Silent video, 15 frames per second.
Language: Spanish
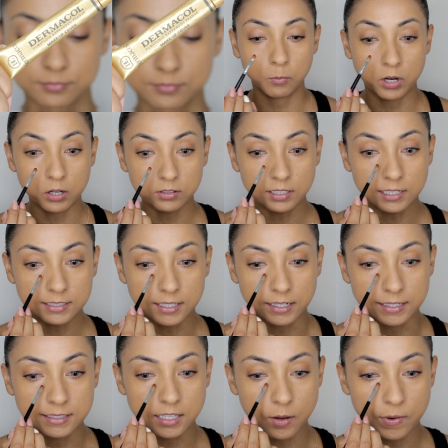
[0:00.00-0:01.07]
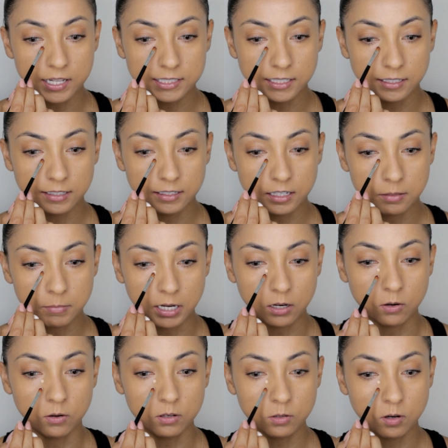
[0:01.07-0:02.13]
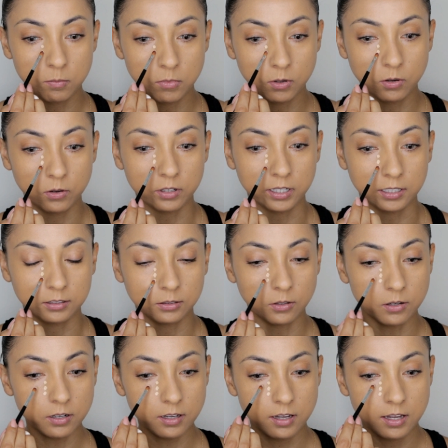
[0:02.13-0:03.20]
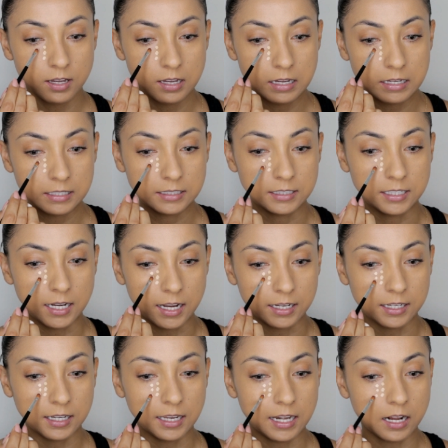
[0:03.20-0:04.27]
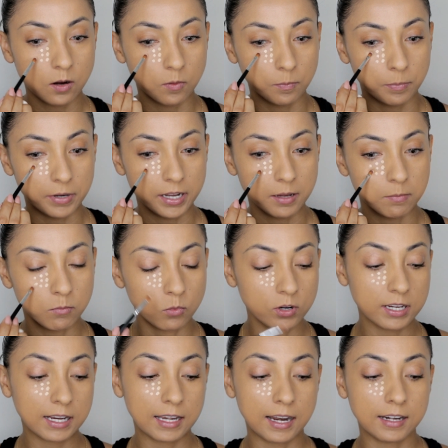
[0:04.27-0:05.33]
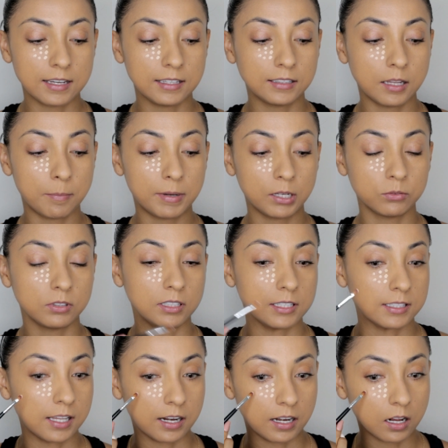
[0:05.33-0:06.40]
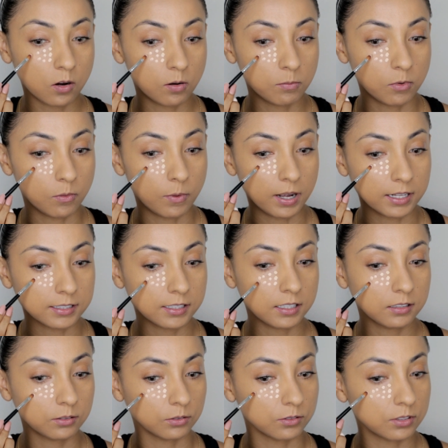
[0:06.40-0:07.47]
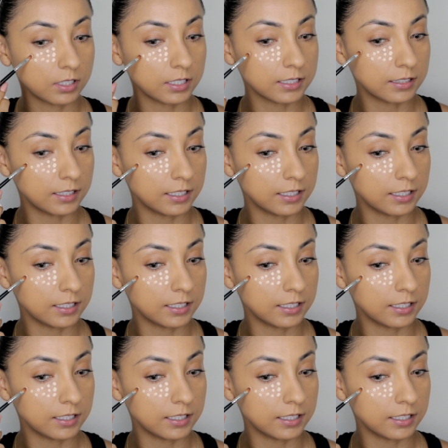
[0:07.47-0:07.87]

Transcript: Voy a utilizar esta base de Dermacol como corrector, ya que la compré muy clarita para utilizarla como base, entonces